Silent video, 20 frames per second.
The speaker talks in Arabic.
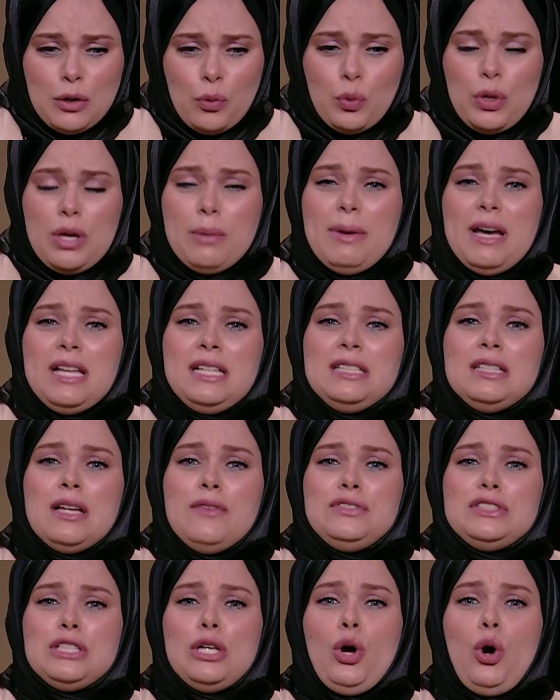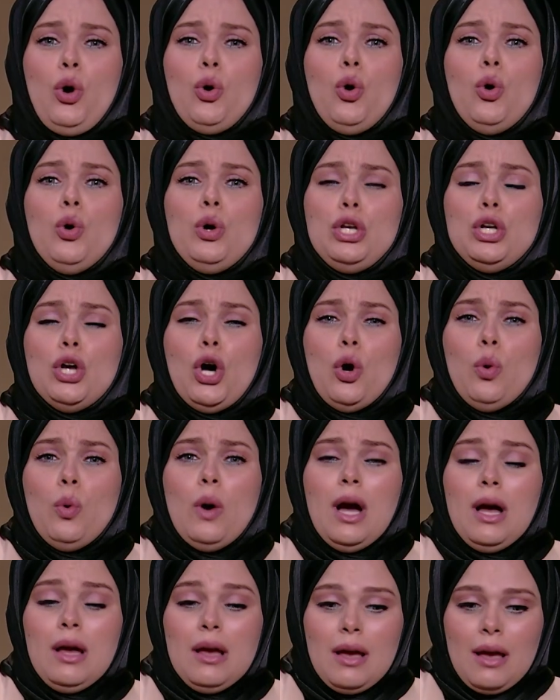ويبقى ليه نفس الحقوق اللي
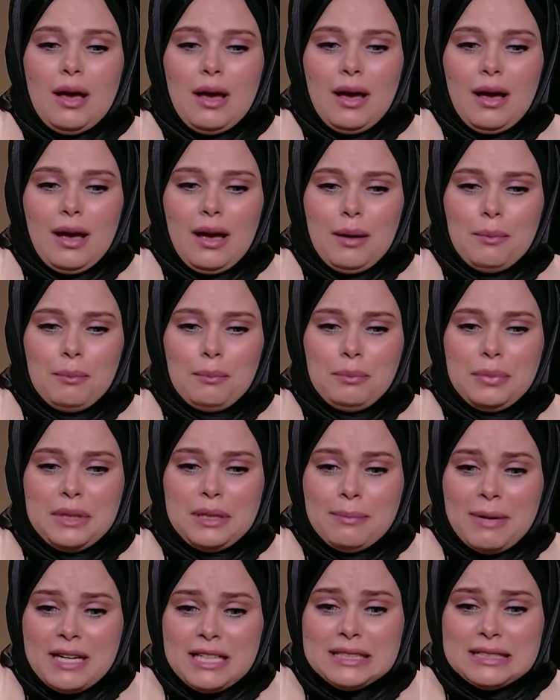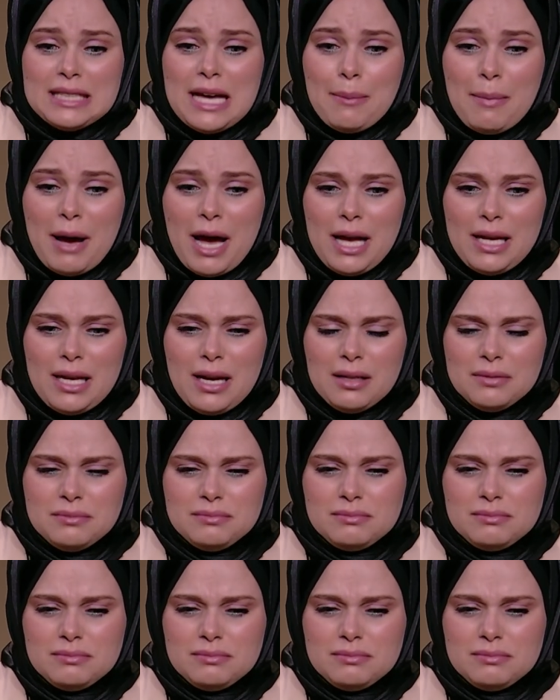هو بيمارسها معايا